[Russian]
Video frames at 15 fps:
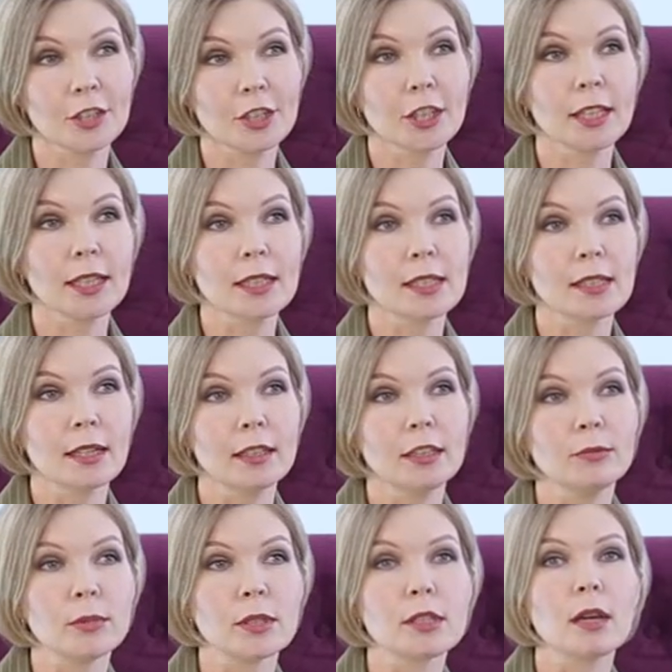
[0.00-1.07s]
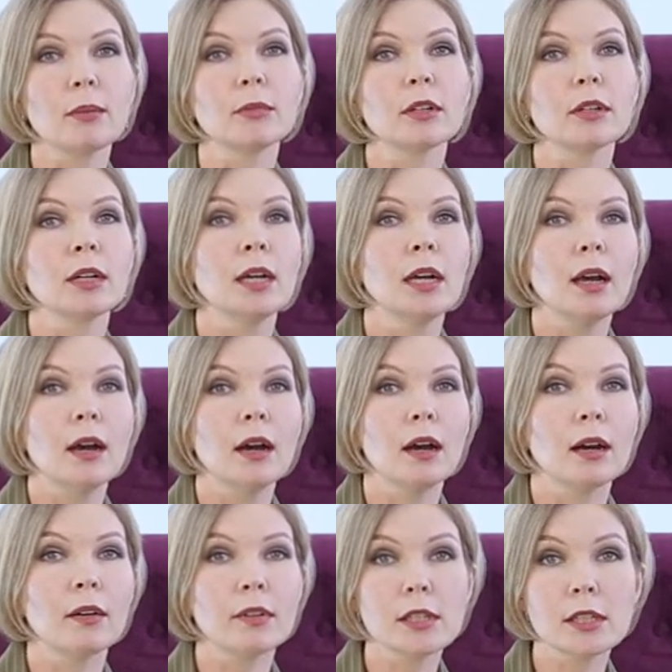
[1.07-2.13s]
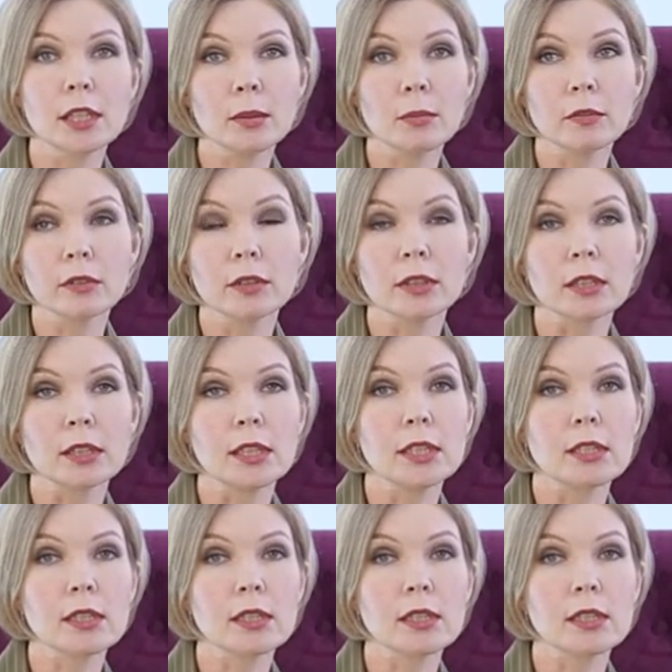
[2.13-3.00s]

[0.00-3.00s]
считается одним из самых а, востребованных или